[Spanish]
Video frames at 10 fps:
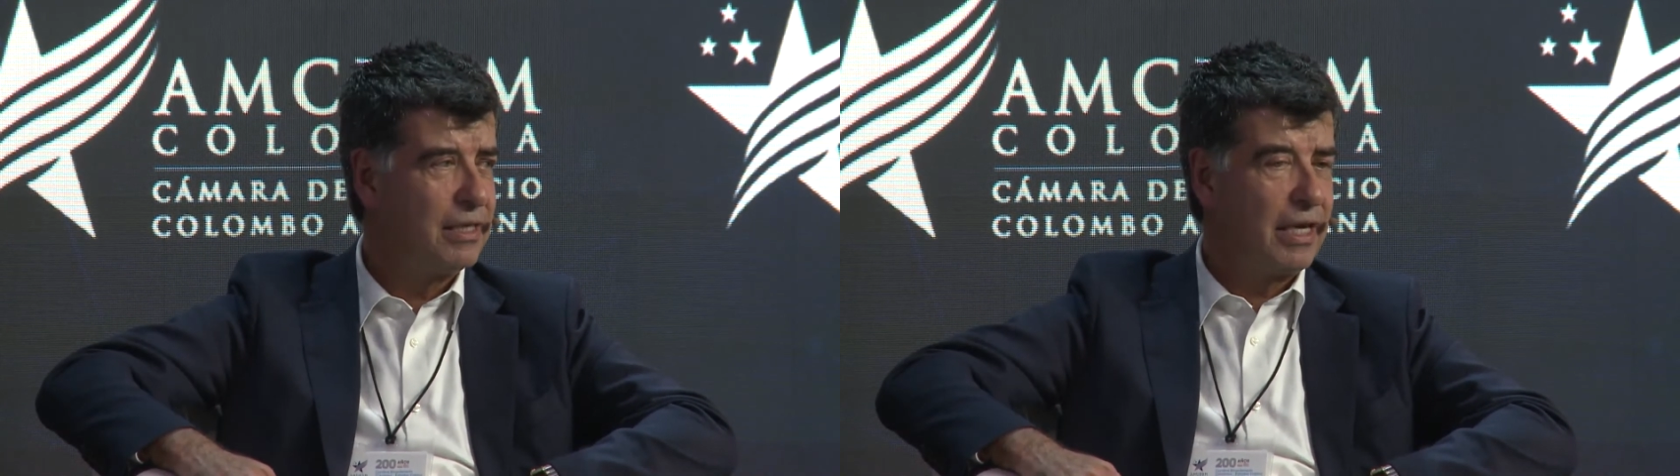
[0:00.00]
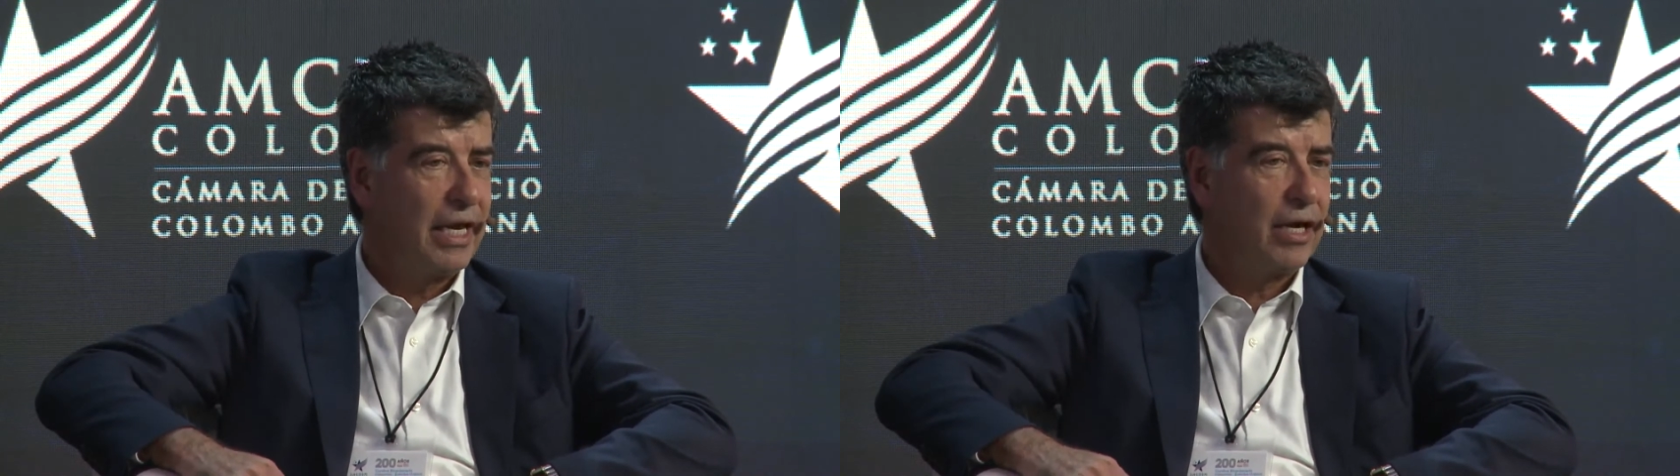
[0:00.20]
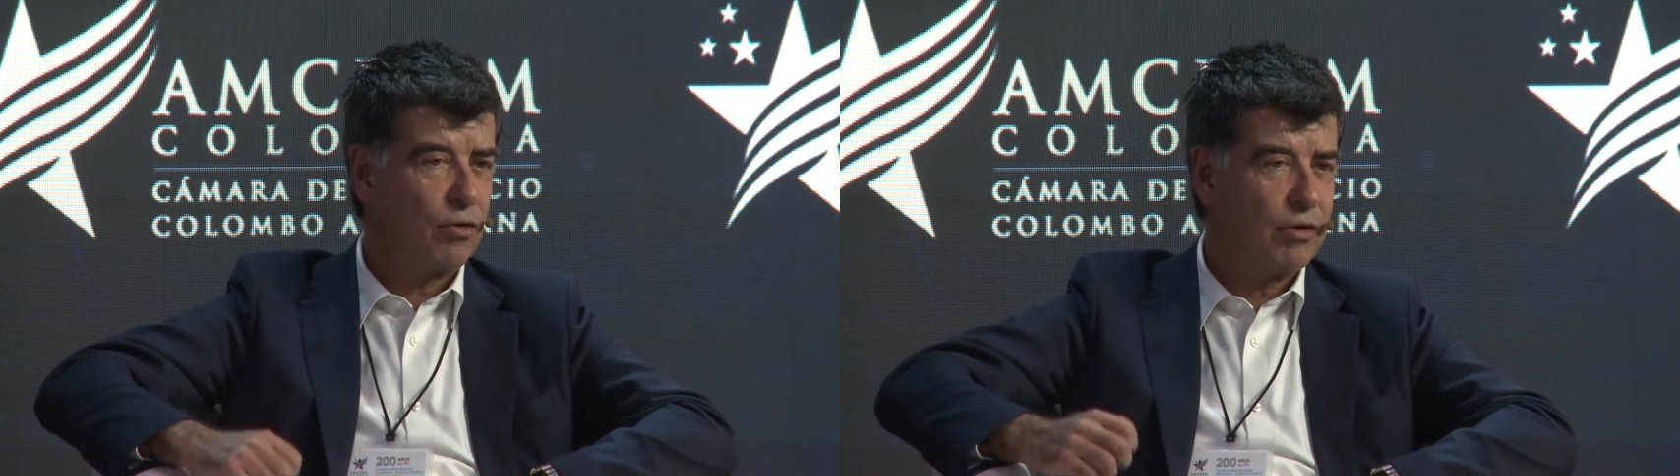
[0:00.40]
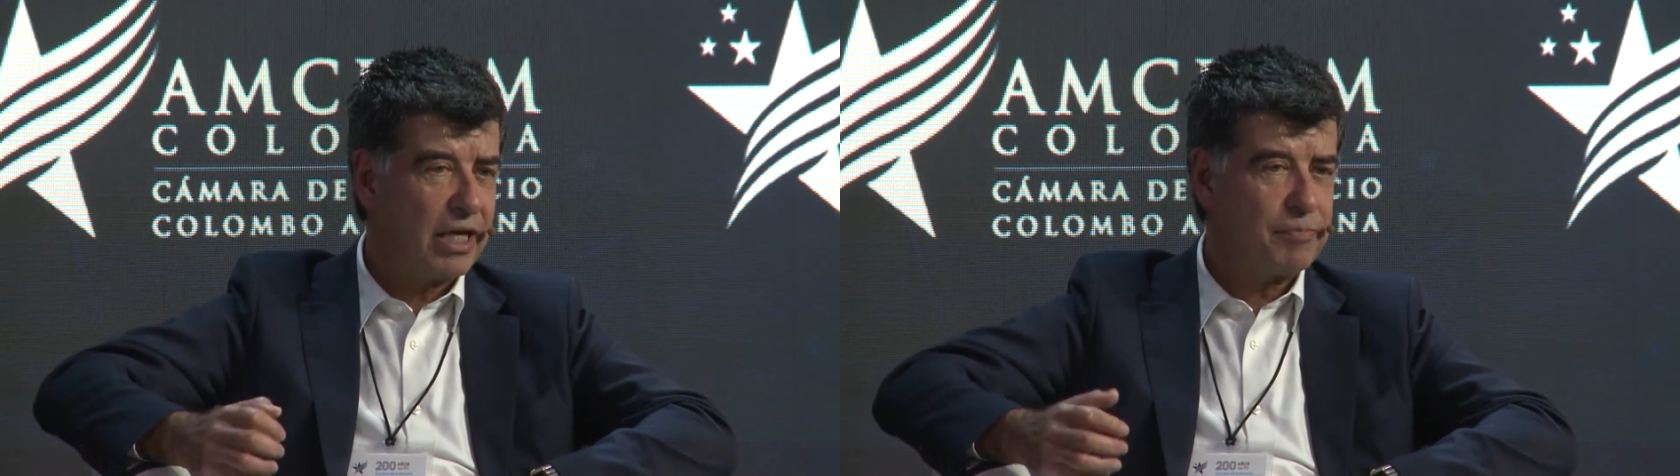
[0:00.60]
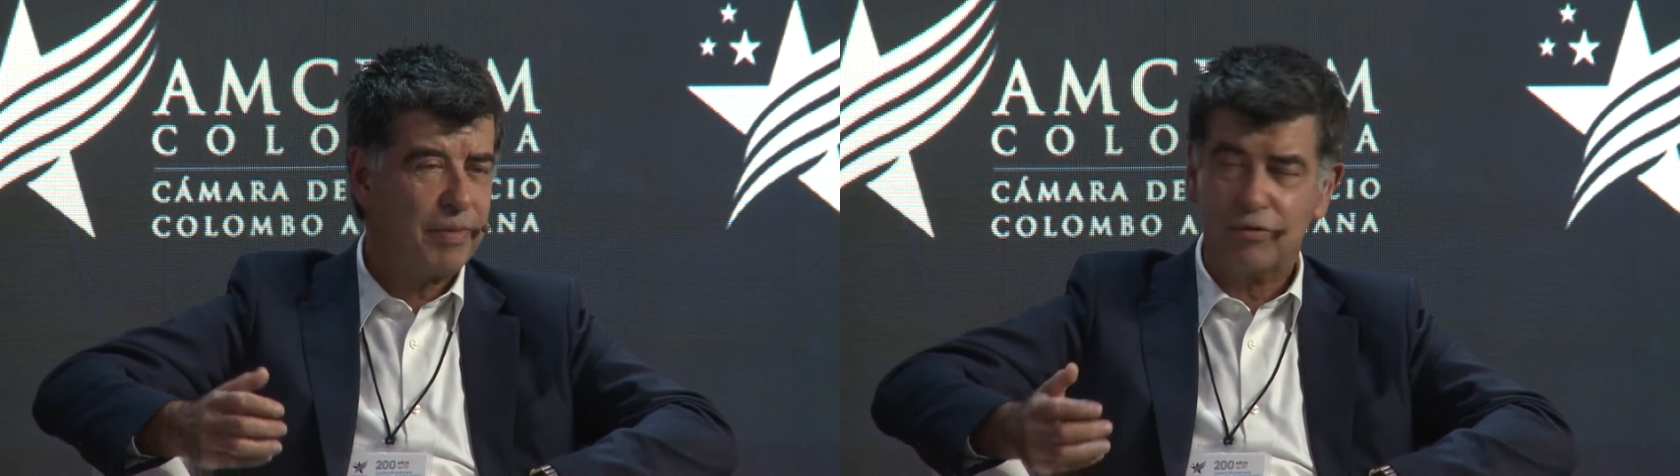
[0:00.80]
el rol de
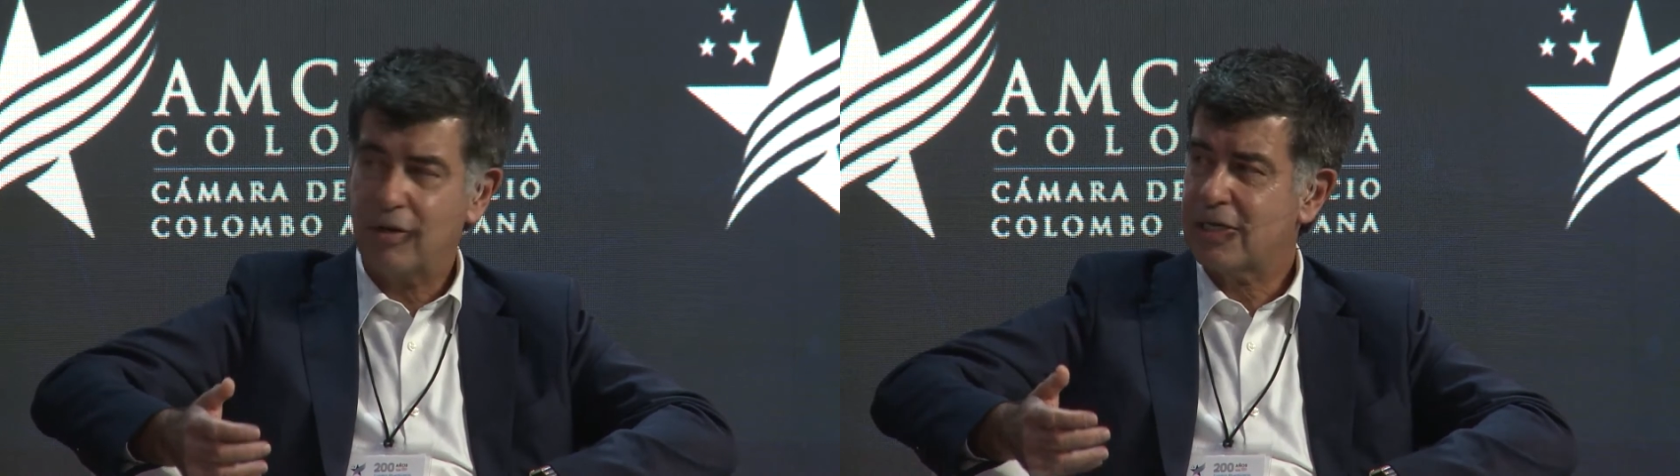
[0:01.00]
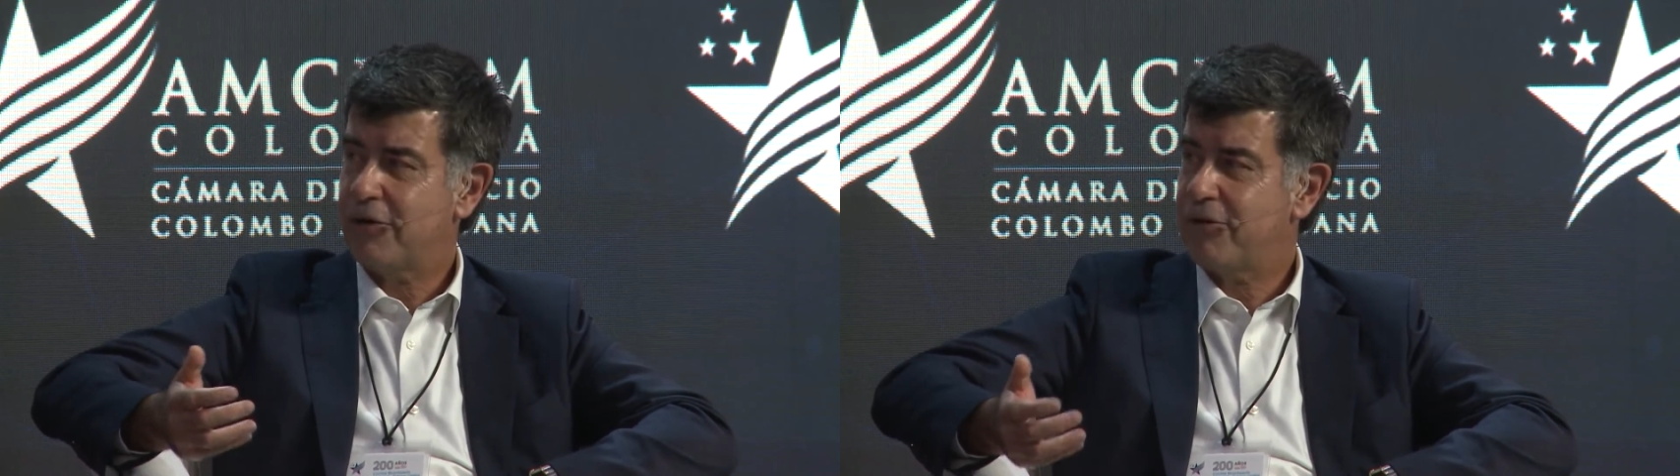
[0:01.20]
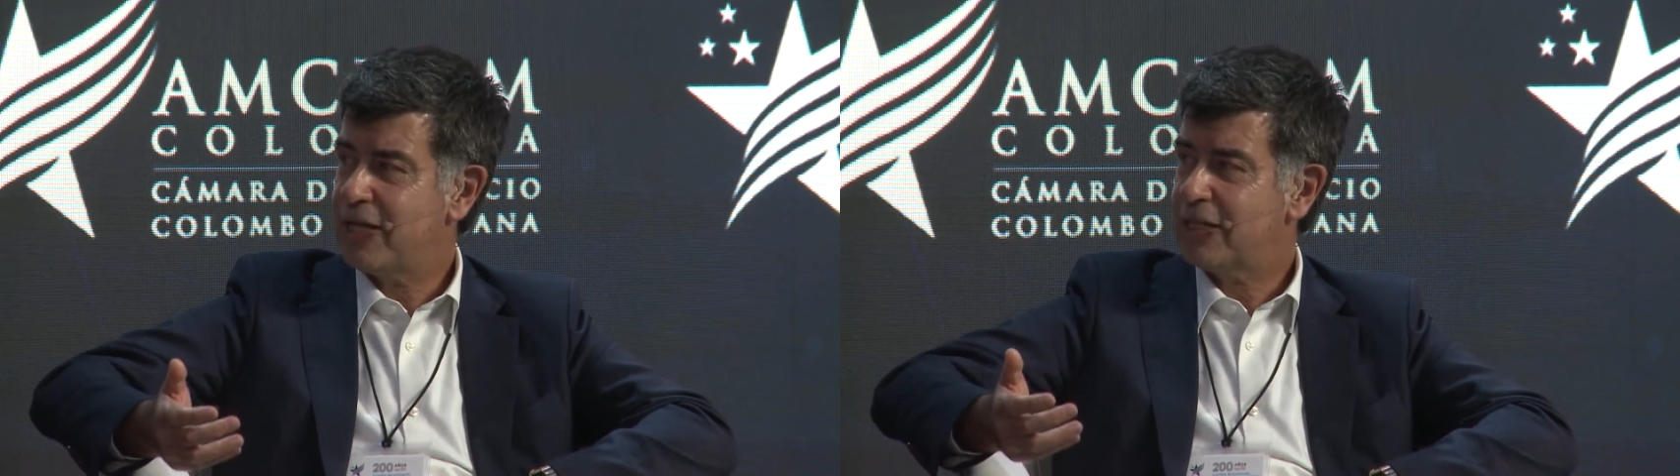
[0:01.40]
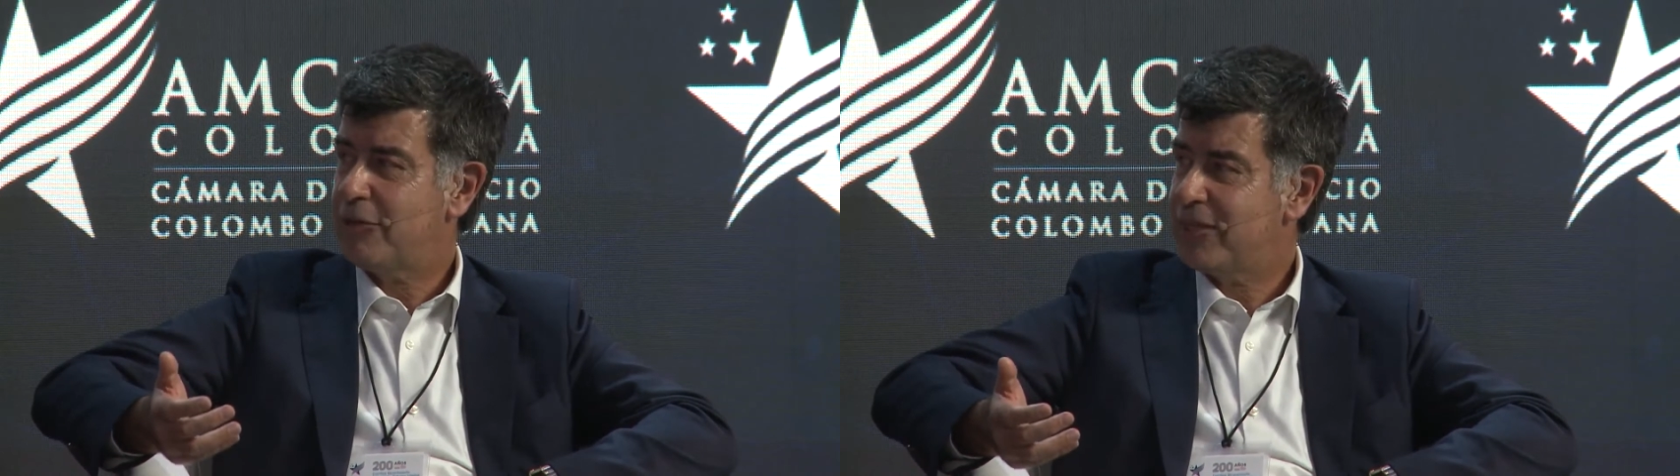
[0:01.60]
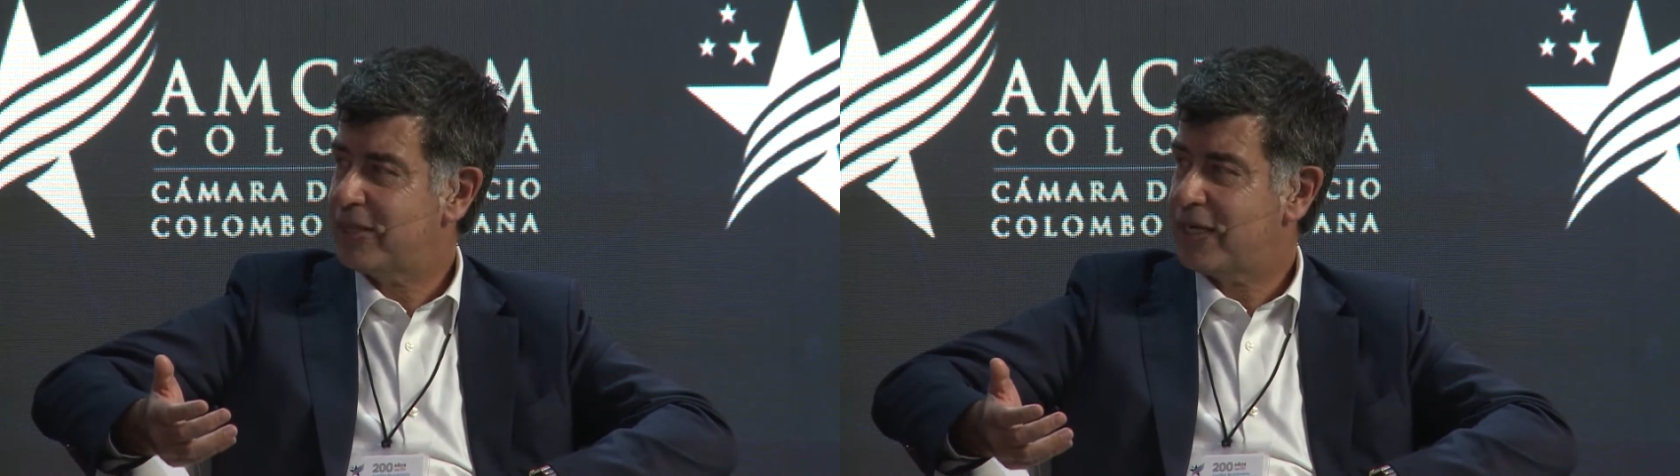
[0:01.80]
las personas evidentemente